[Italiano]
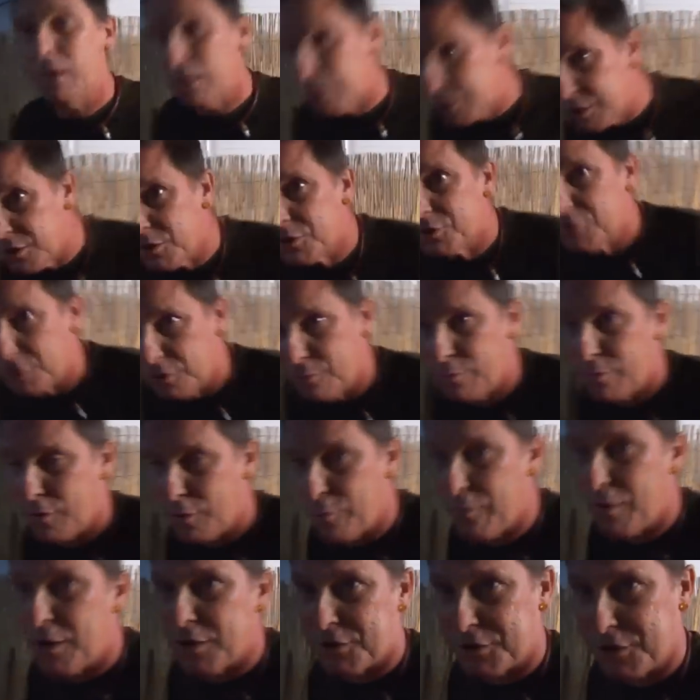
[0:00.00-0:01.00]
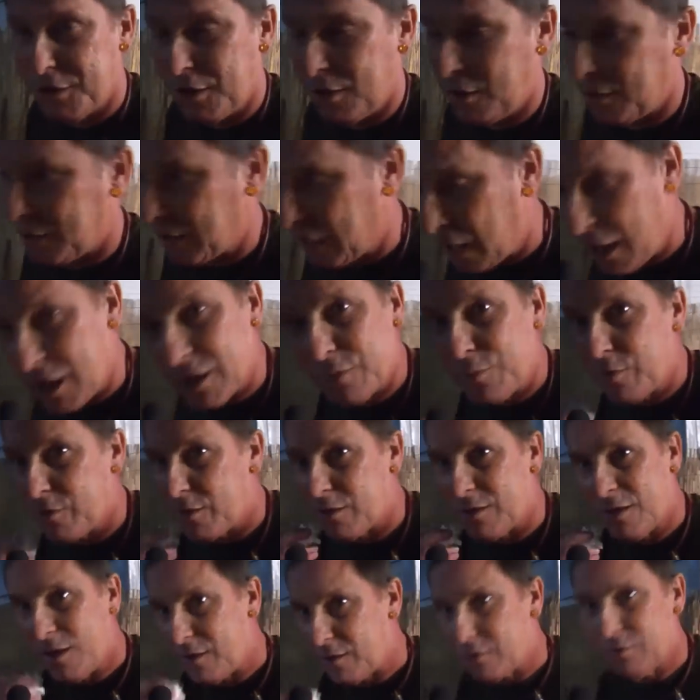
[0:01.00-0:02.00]
Sì, sì, per me sì,
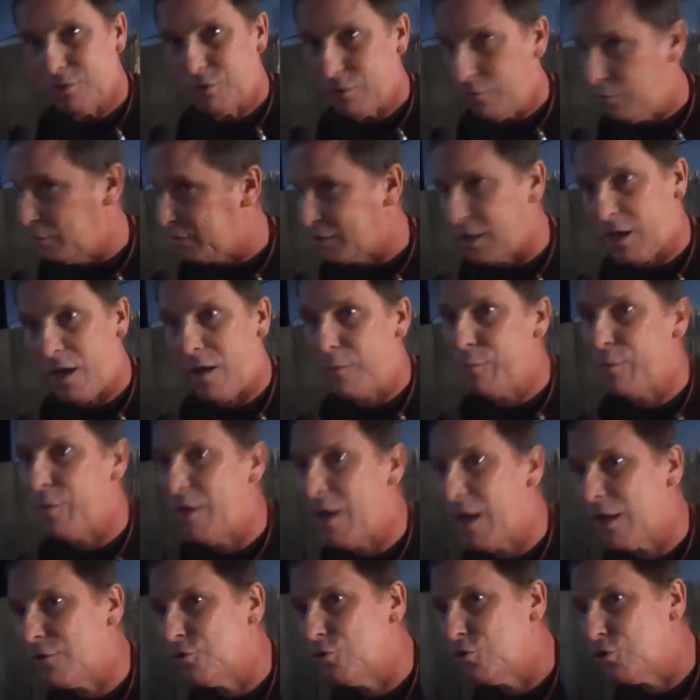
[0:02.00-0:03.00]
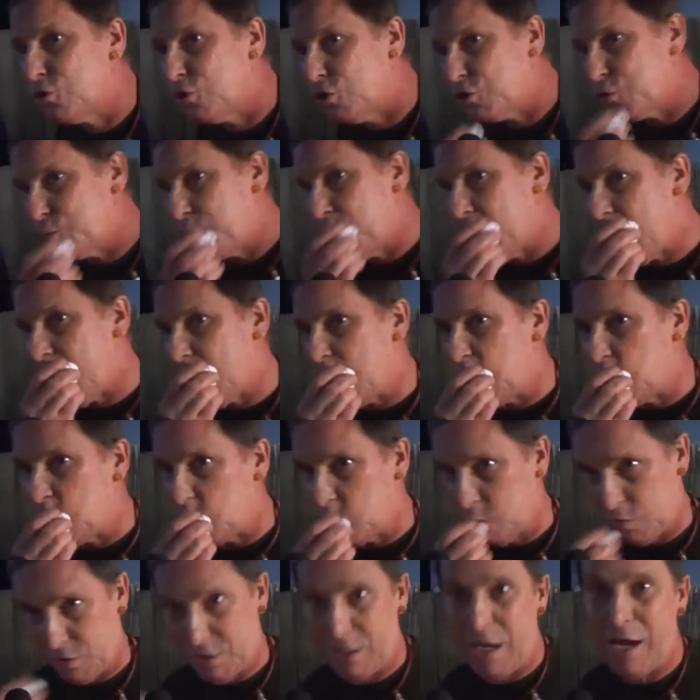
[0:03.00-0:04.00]
caspita, terapia a tutto spiano,
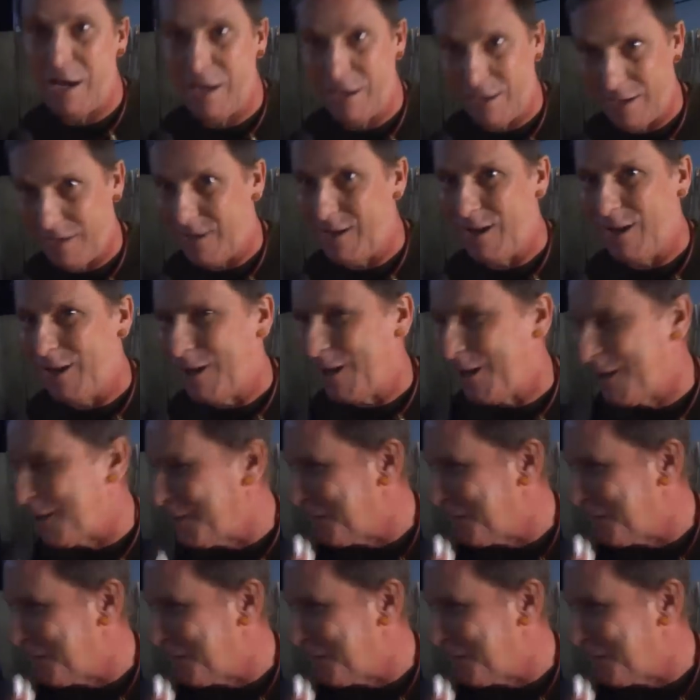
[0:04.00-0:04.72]
lo sai che